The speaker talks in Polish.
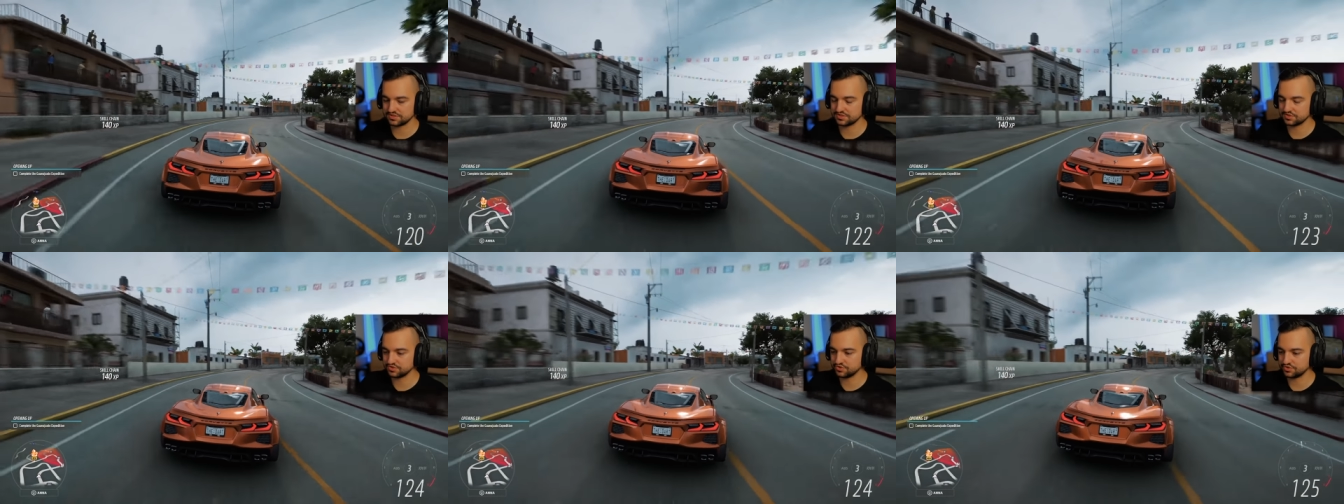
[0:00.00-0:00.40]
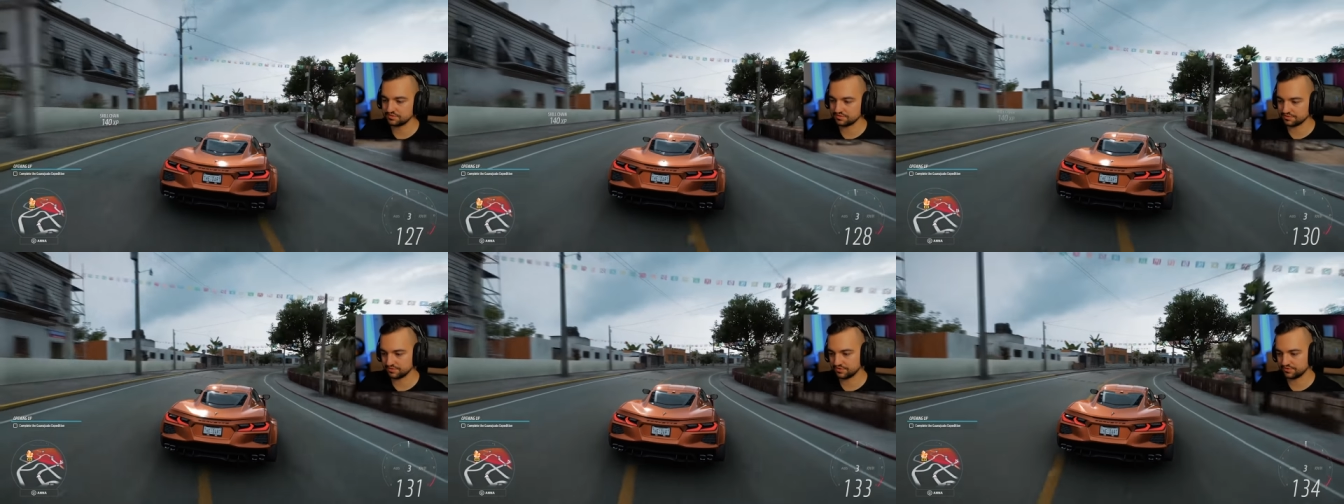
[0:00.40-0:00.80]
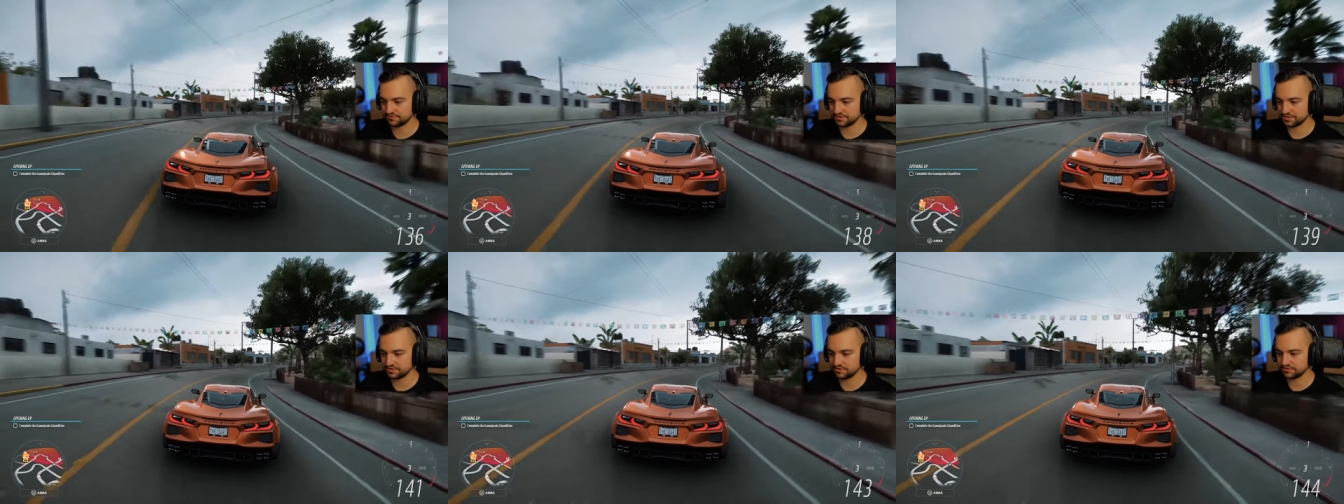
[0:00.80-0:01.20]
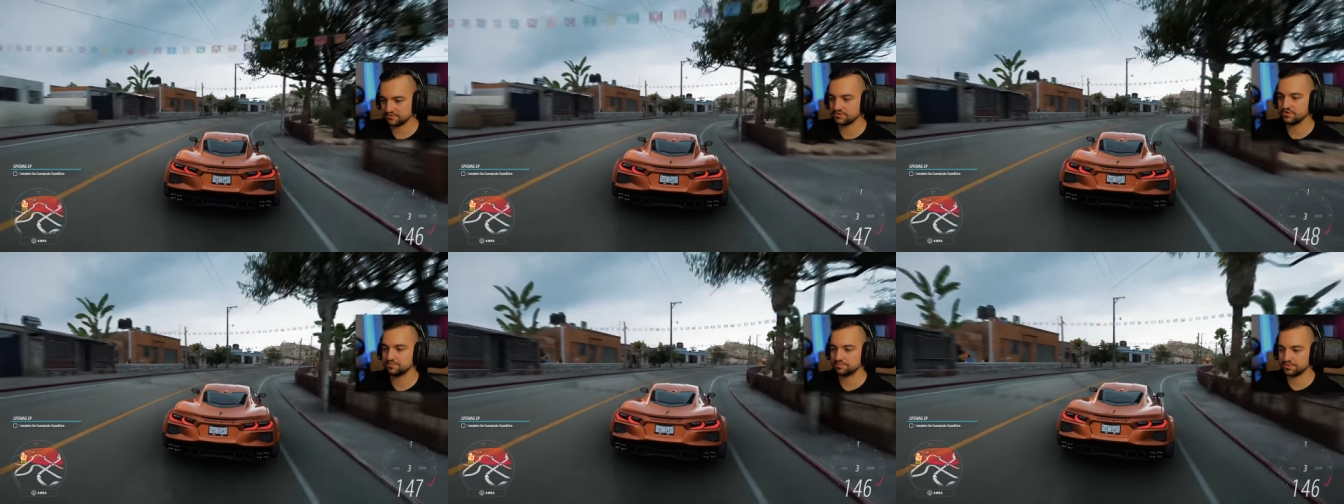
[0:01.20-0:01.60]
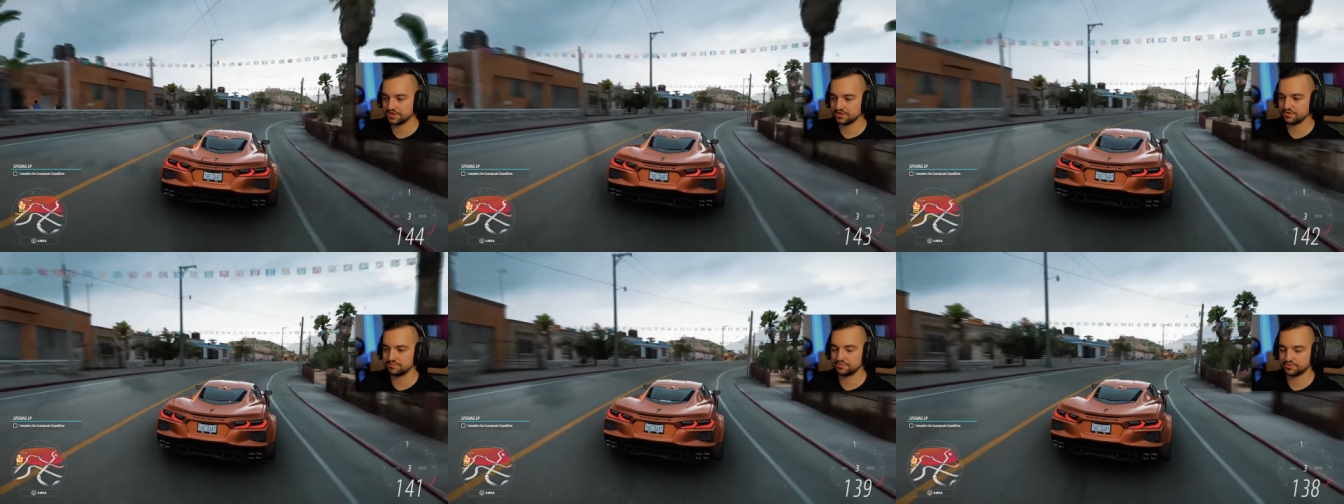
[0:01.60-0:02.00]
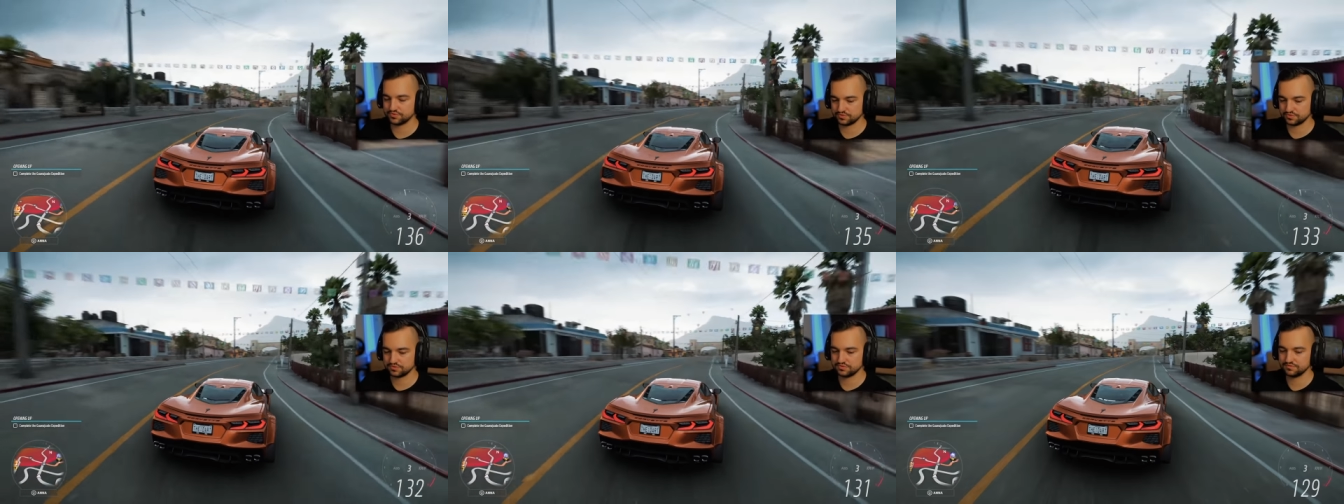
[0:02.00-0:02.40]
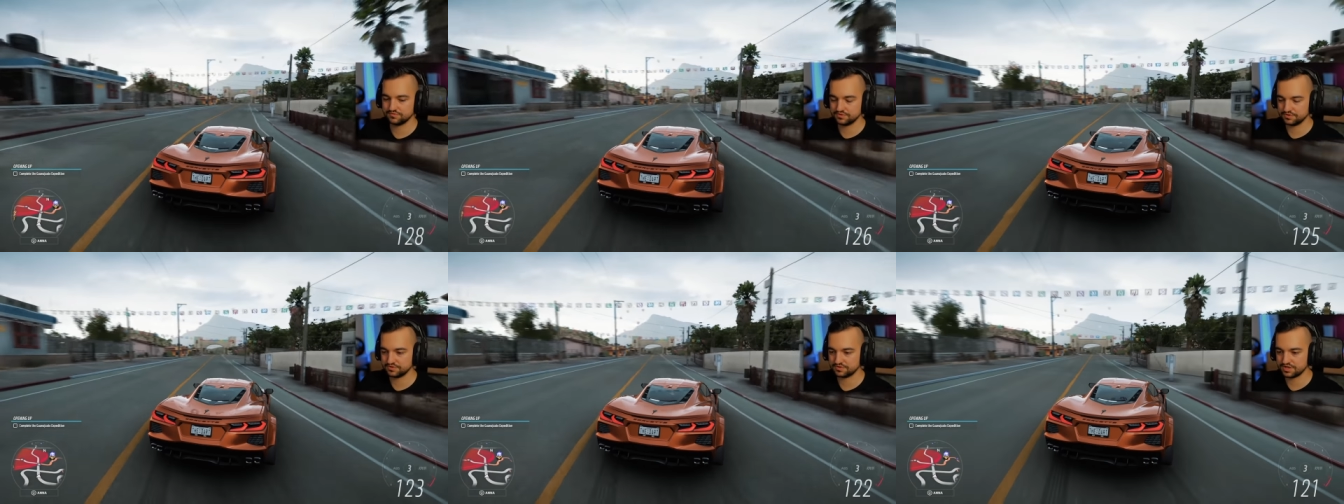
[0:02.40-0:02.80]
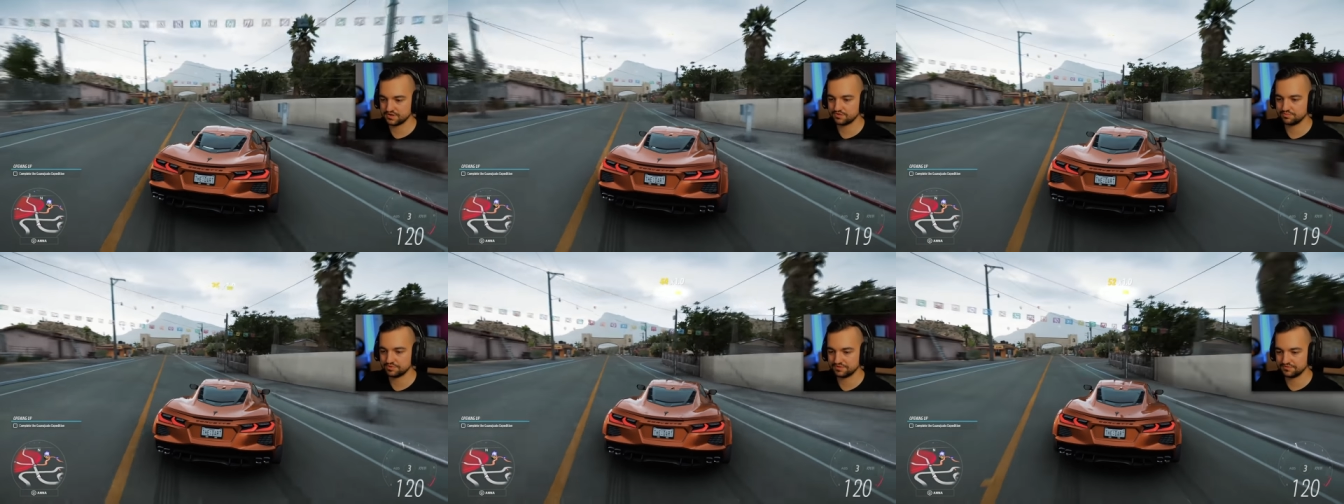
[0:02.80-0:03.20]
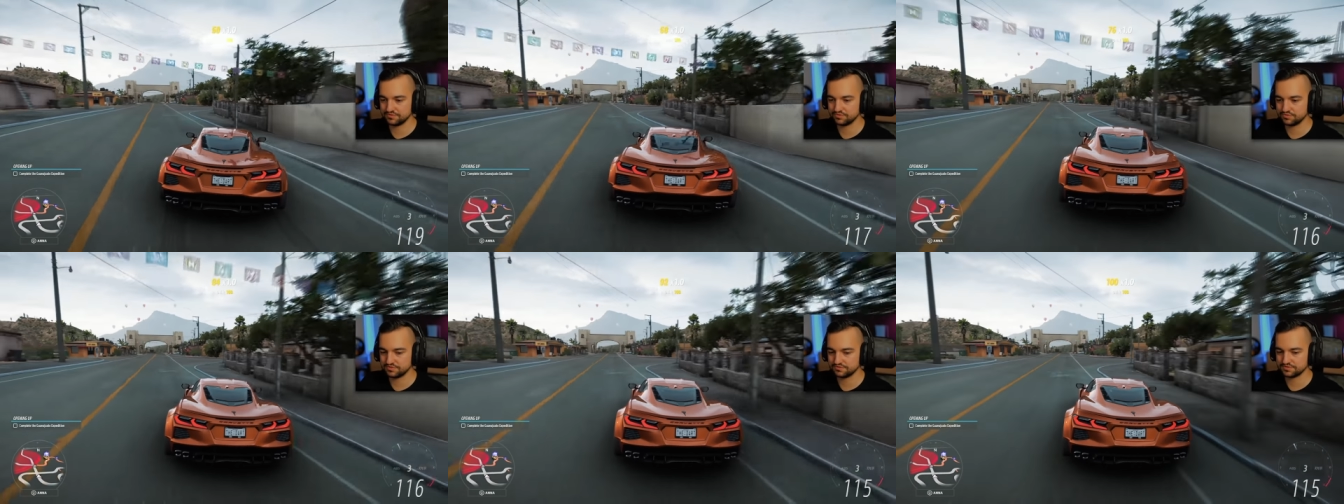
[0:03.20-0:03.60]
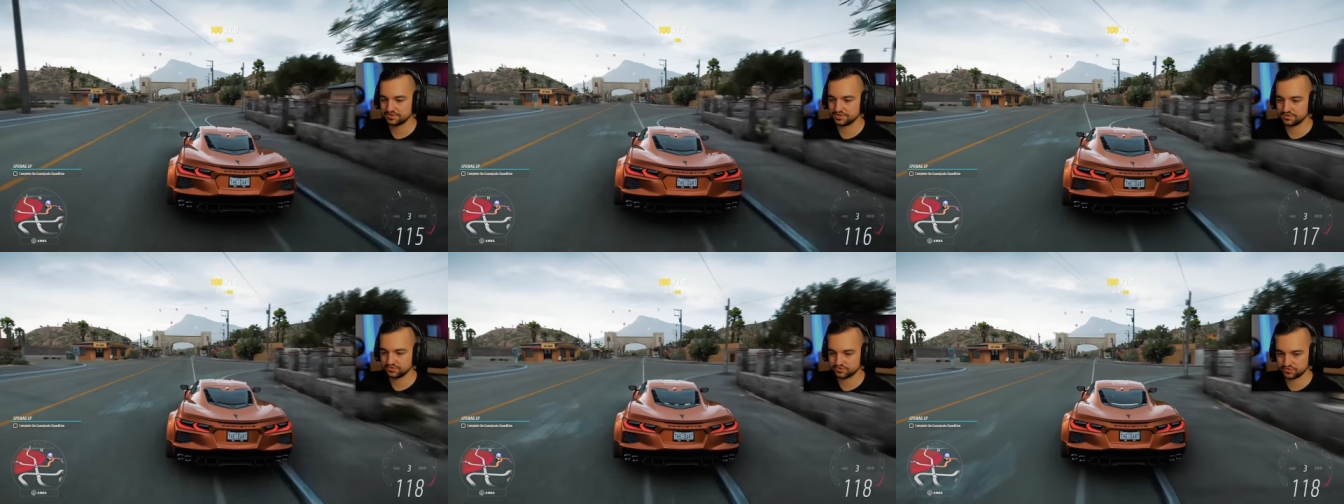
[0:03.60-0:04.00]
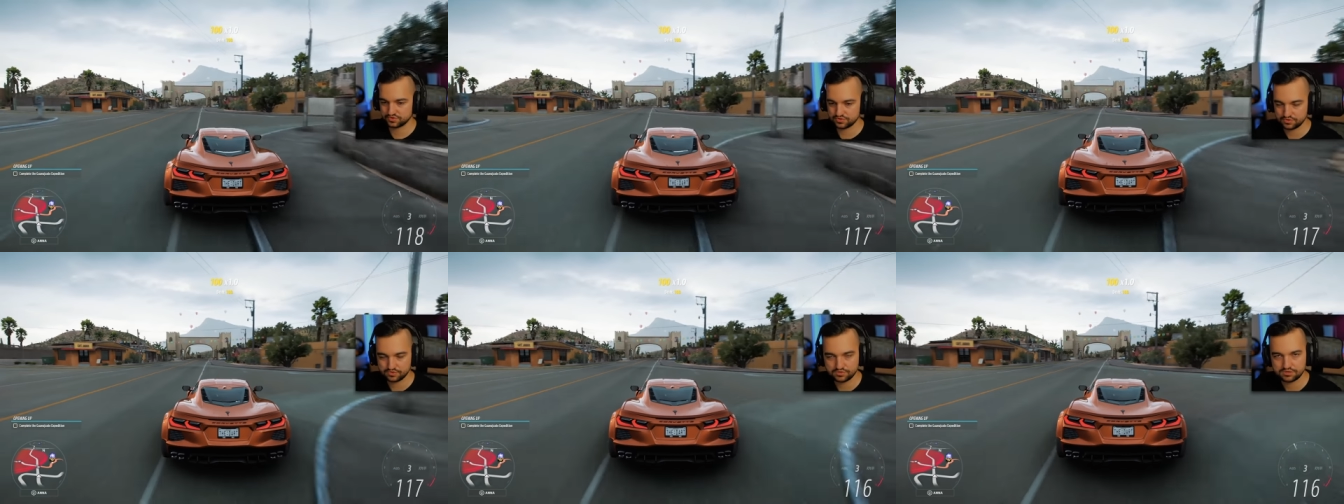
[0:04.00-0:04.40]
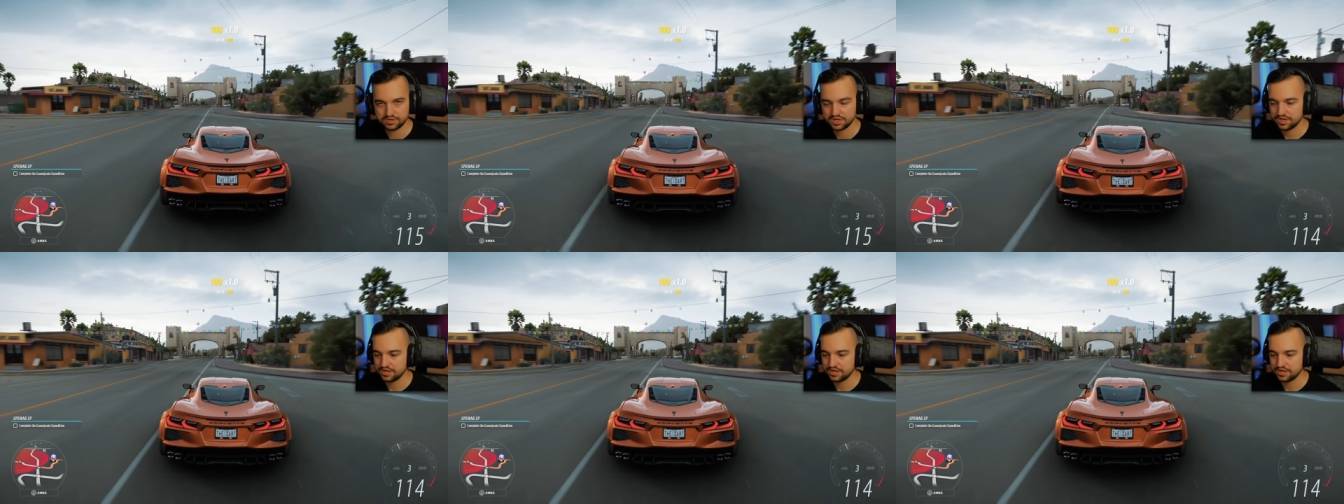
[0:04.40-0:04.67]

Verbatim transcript: skoczyłem tam korwettą i dopiero po wykonaniu prawidłowo tego skoku